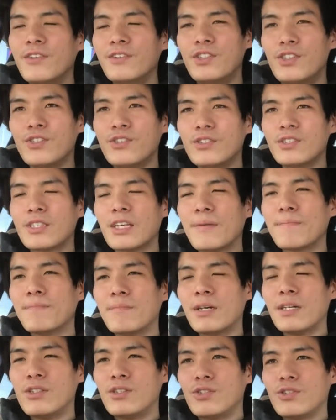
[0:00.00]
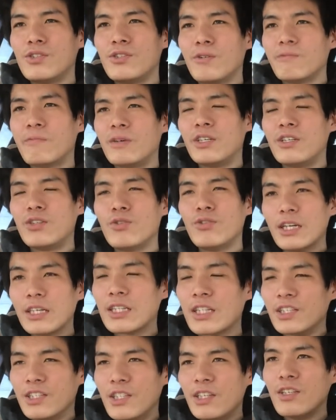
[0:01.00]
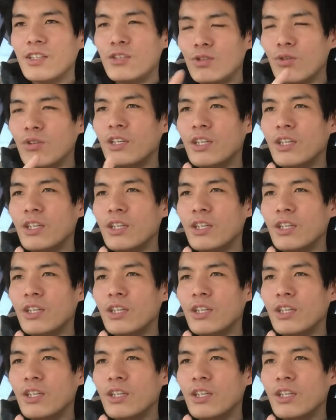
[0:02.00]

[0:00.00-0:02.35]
13杯14杯1人当たりね1